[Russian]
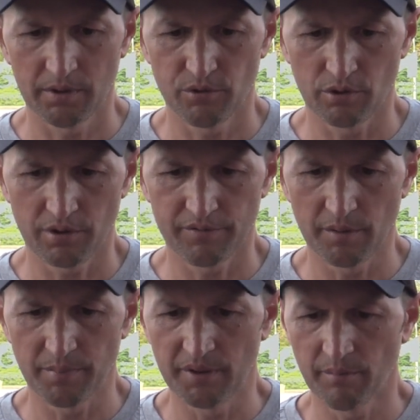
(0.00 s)
мы все-таки
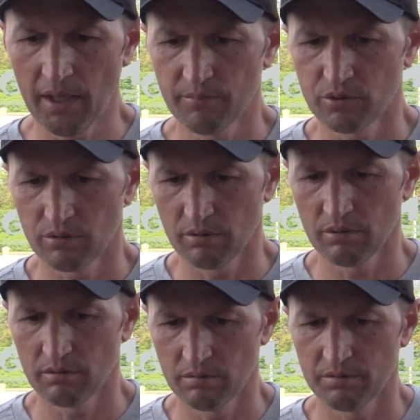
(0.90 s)
все понимаем,
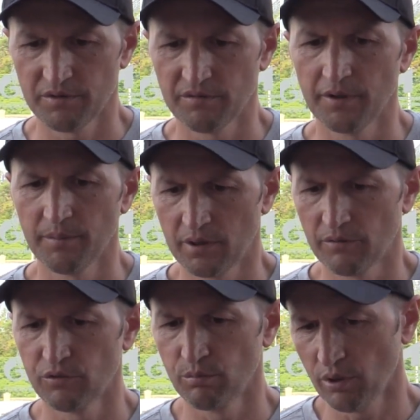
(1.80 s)
что в
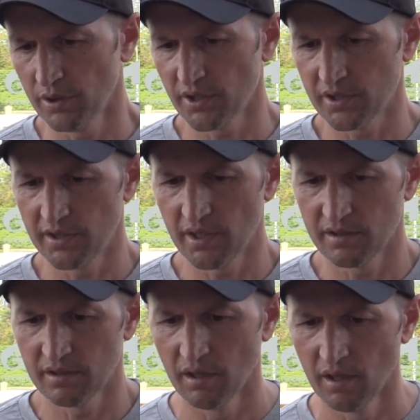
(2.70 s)
современном футболе сейчас
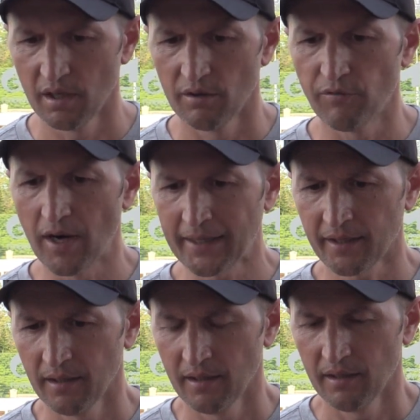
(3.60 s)
есть
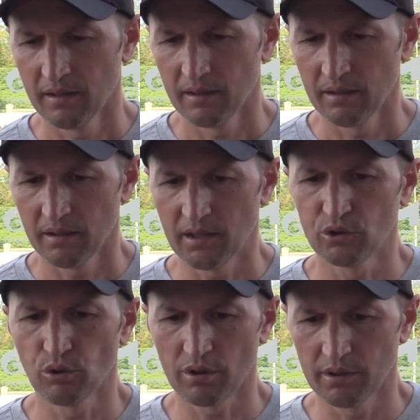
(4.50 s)
ВАР,
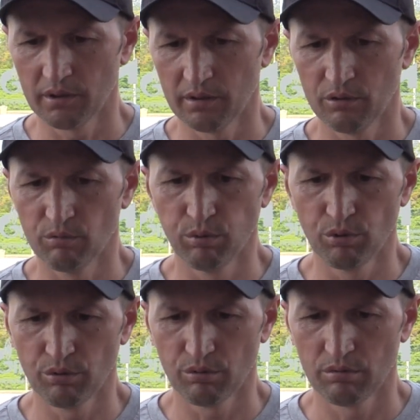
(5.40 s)
который
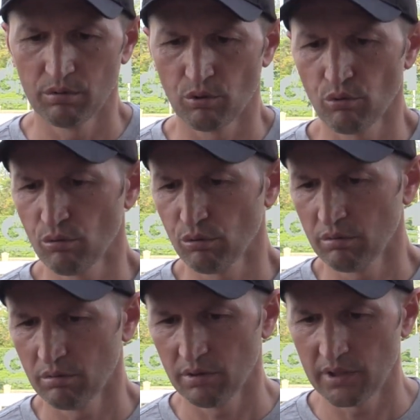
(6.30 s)
любую
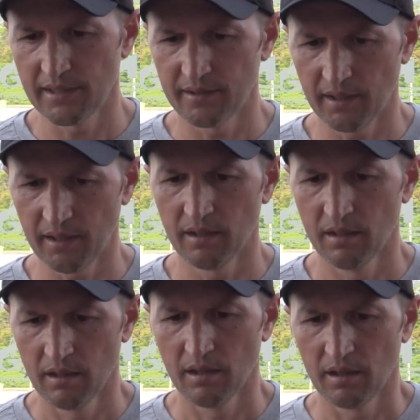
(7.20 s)
руку, если она
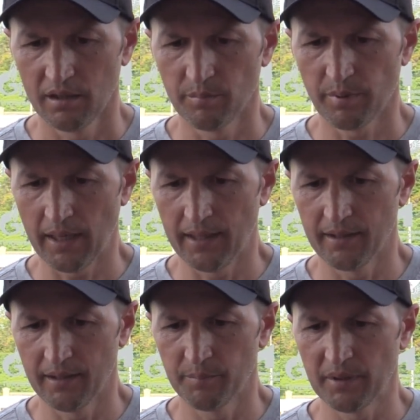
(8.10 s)

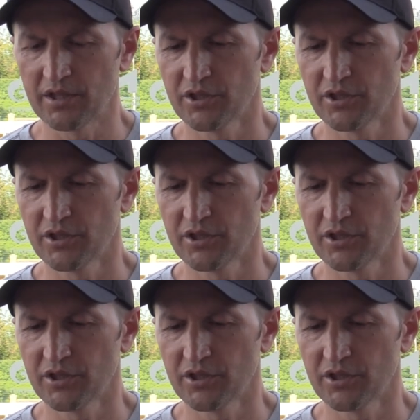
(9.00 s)
неправильное